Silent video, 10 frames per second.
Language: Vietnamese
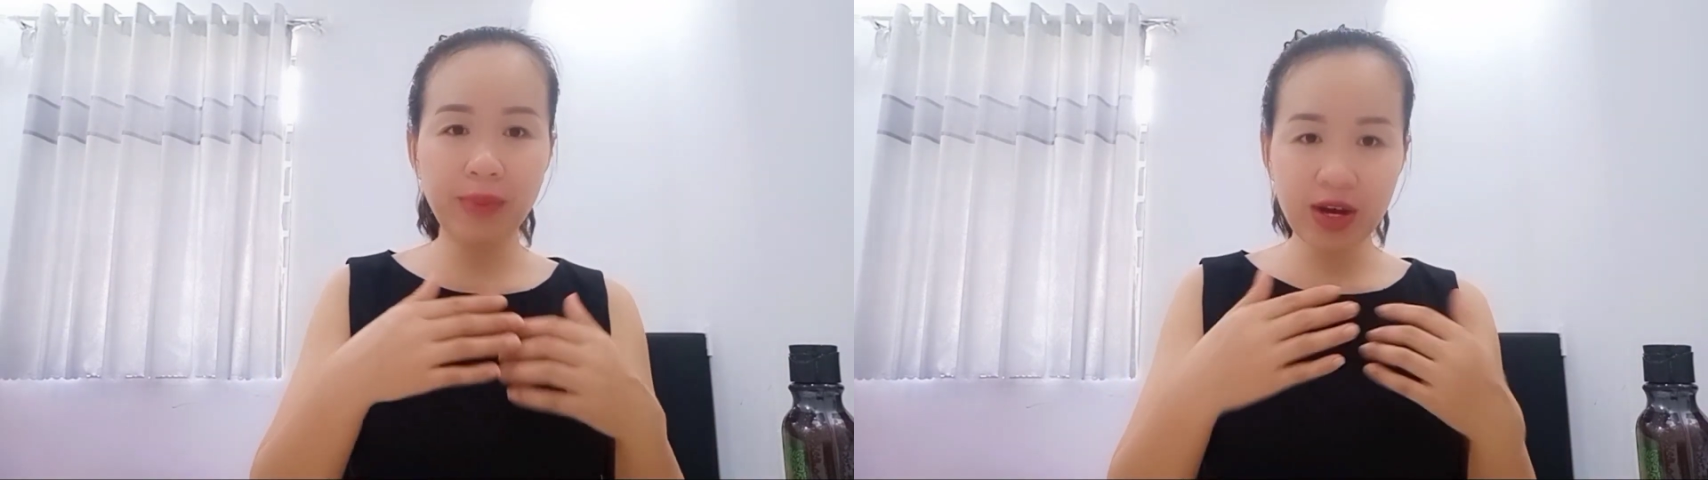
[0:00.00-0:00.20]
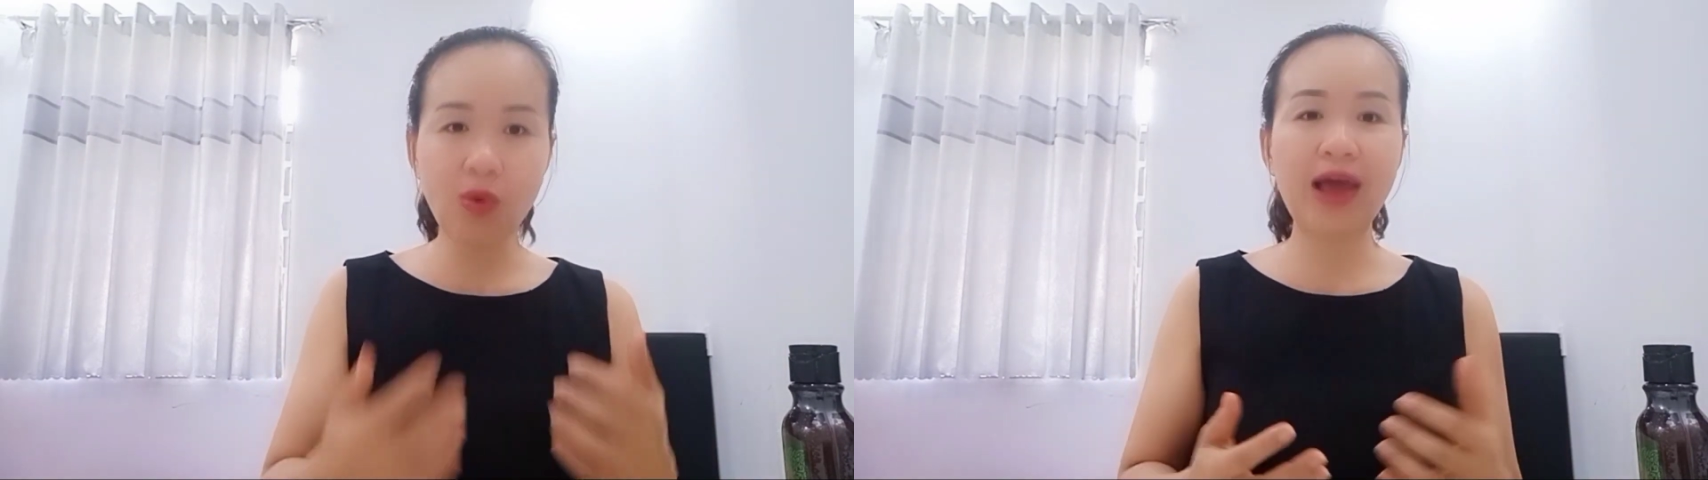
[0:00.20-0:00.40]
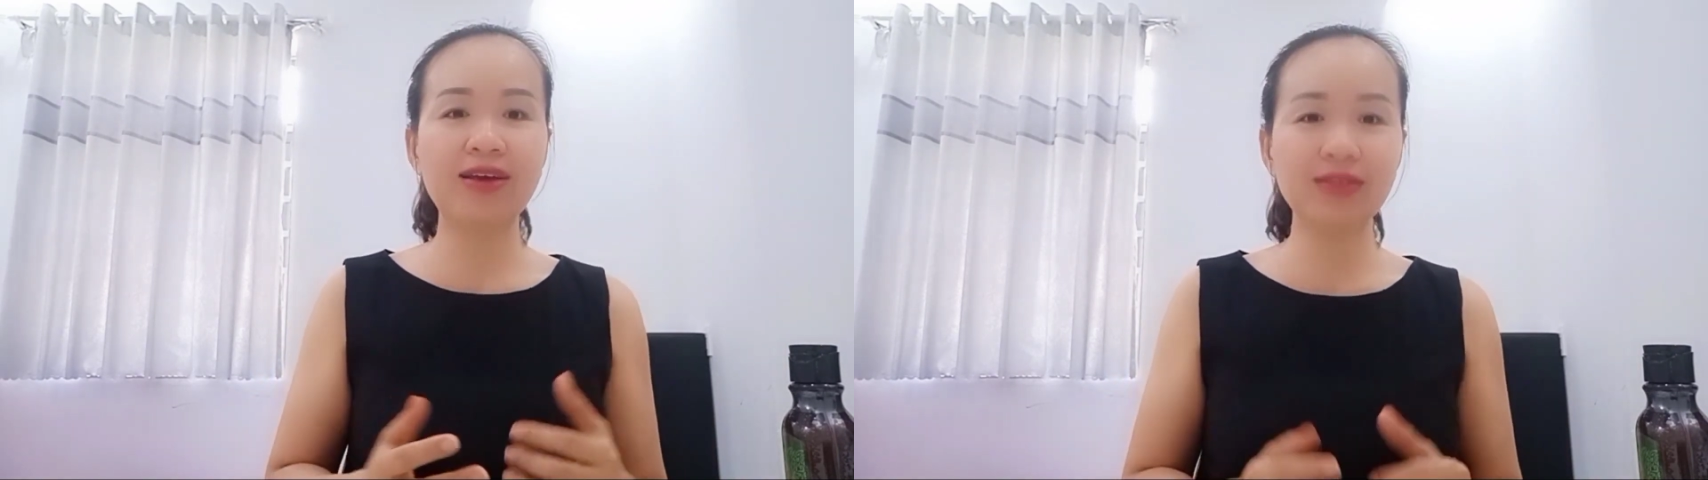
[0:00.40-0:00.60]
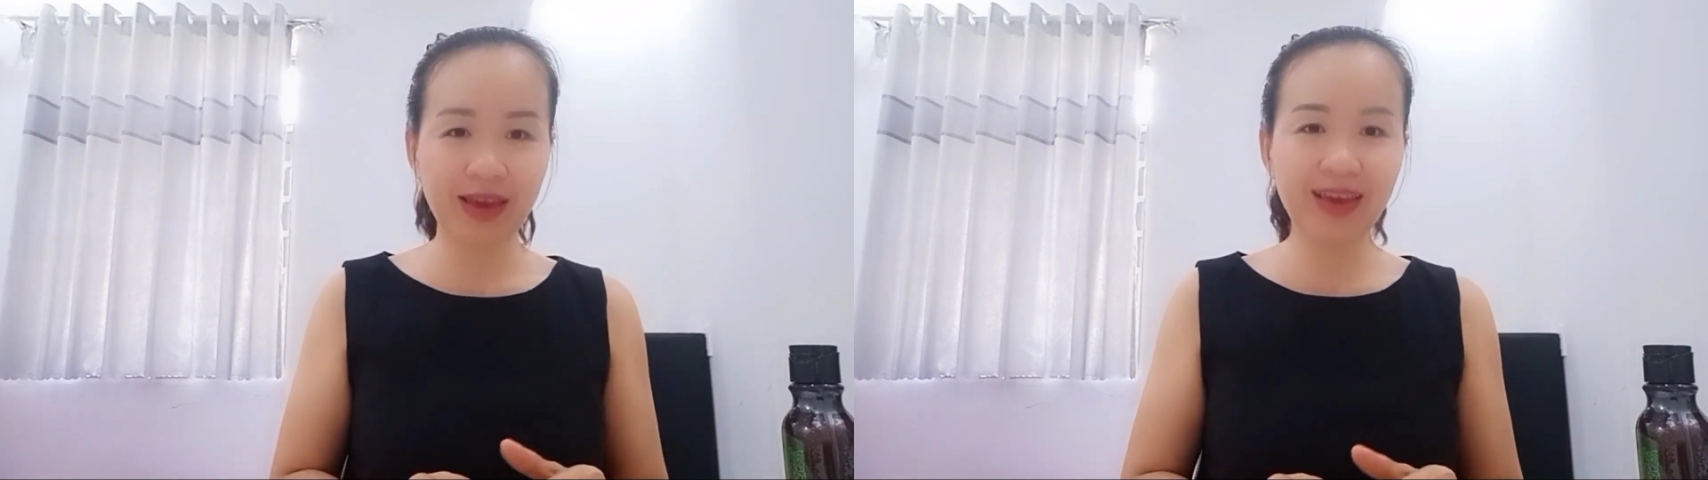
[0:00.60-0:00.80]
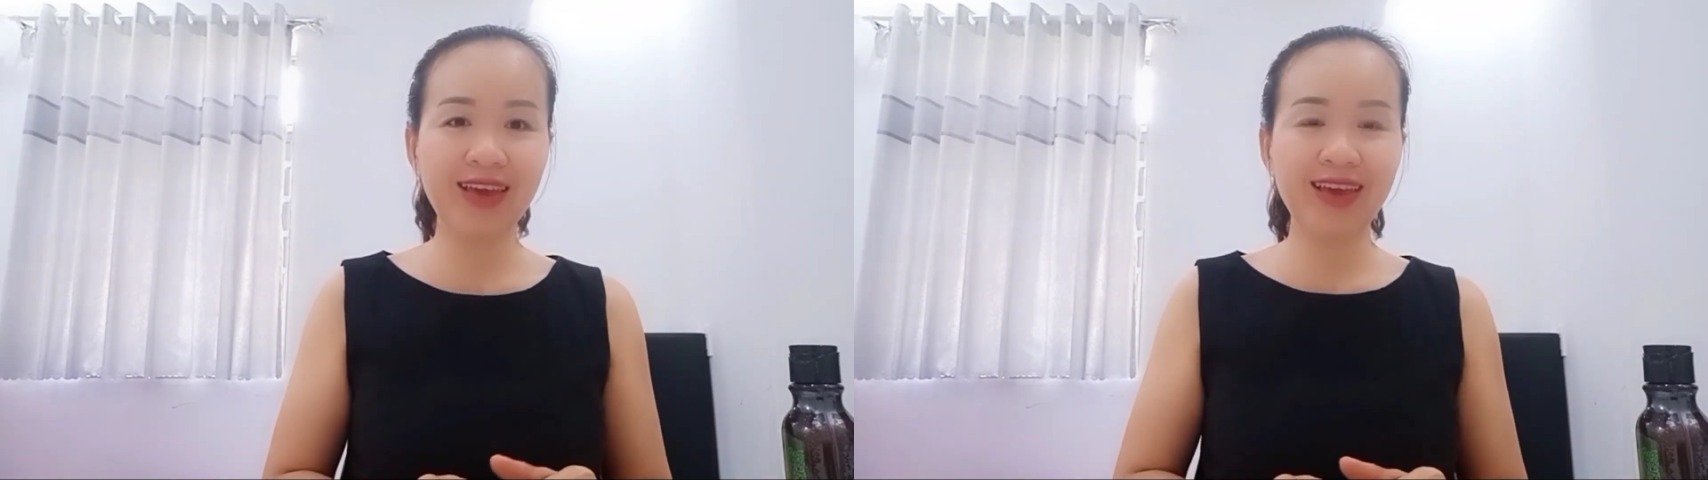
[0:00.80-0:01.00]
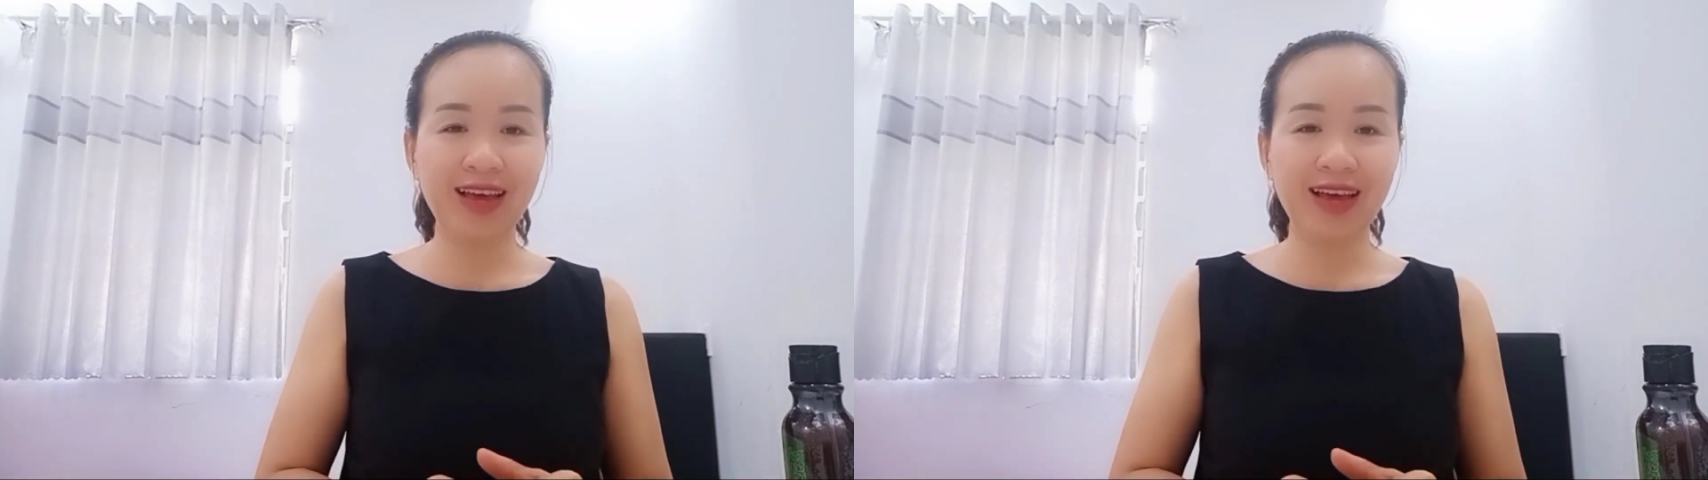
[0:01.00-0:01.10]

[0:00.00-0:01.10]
bên ngoài cơ thể